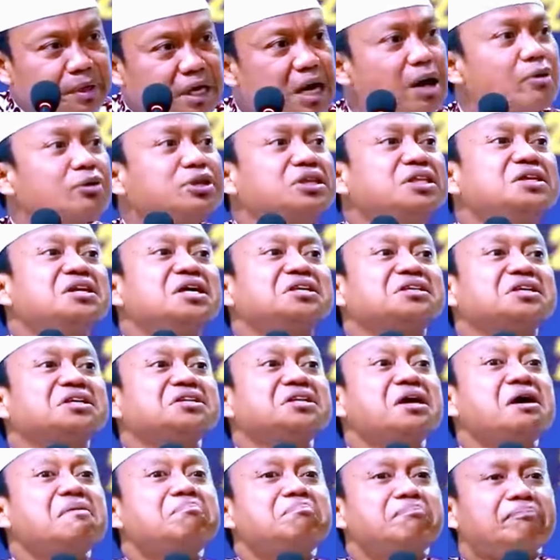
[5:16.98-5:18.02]
Pegawai tidak
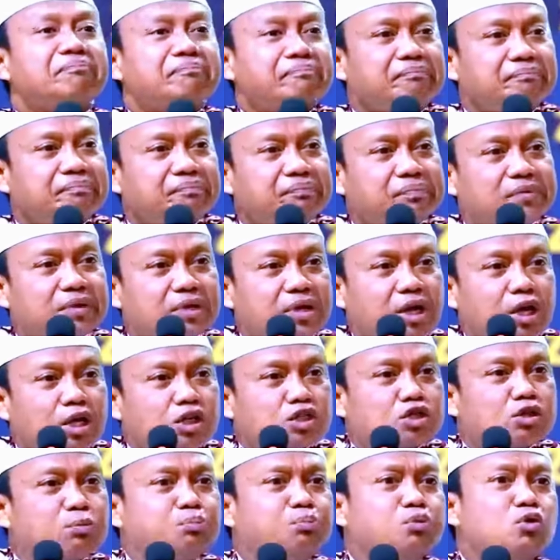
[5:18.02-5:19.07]
tetap.
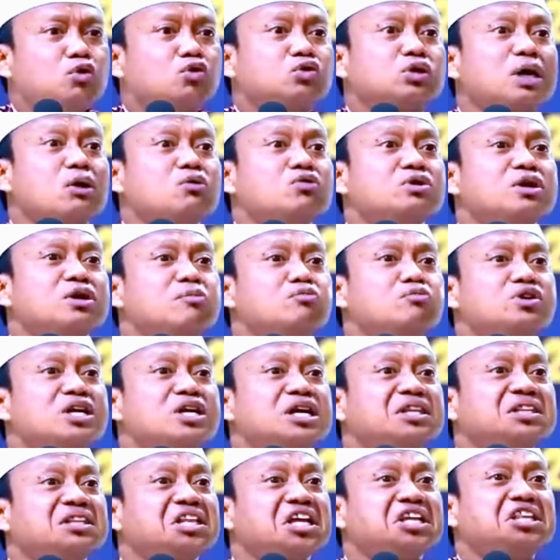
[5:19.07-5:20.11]
Sepuluh tahun
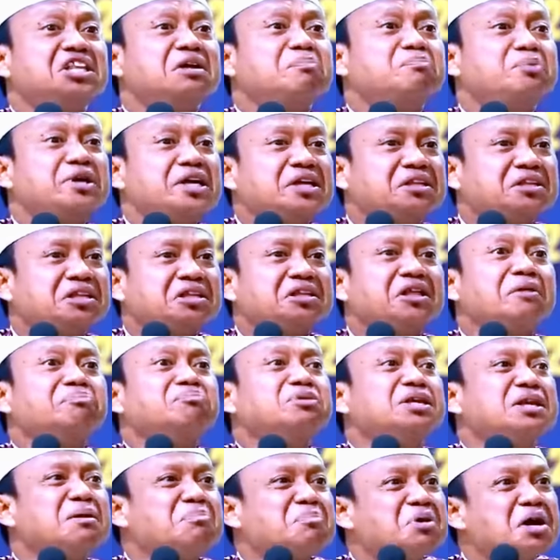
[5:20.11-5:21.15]
kemudian TTP tetap
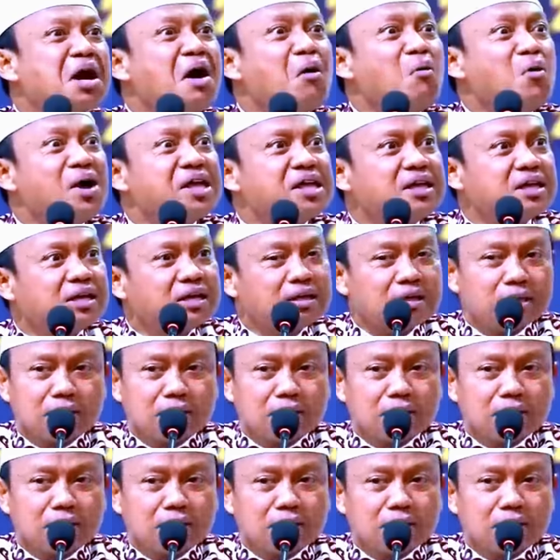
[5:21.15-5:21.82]
tidak pegawai.